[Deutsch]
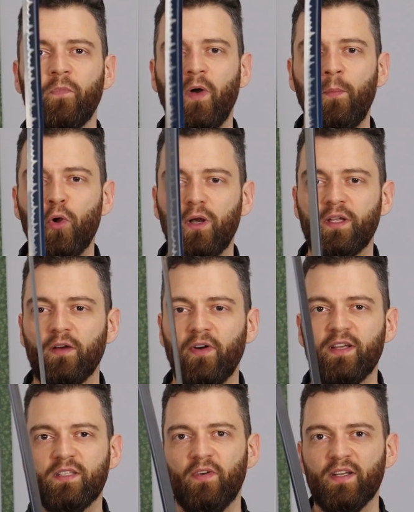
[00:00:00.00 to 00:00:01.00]
Weil
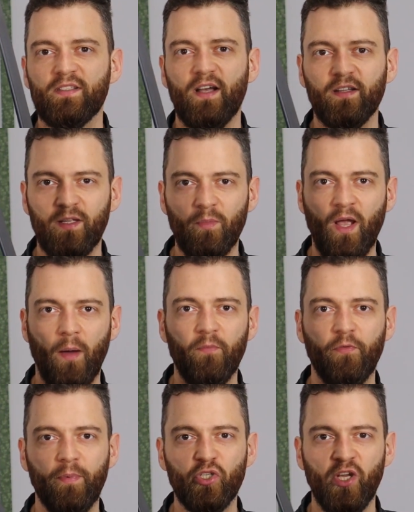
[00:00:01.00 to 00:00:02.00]
möglicherweise war es nach dem
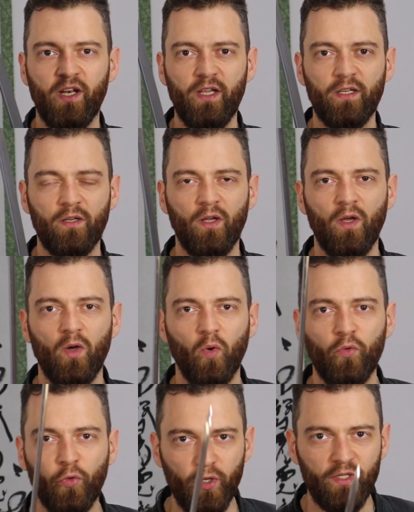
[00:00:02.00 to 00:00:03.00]
Kampf beschädigt
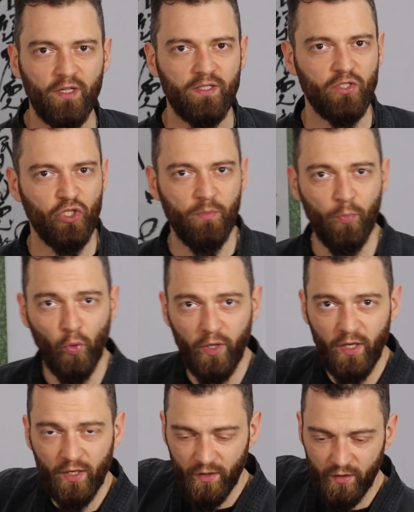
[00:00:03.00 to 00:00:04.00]
und durch das
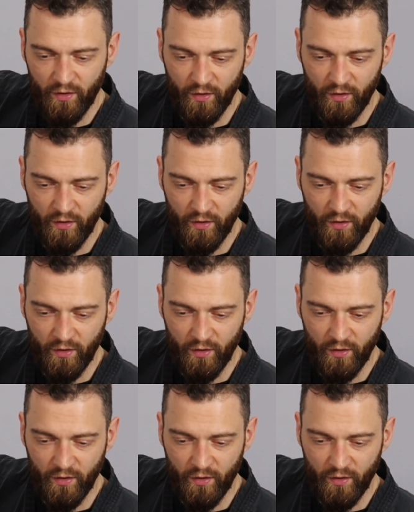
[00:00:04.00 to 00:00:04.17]
Chiburi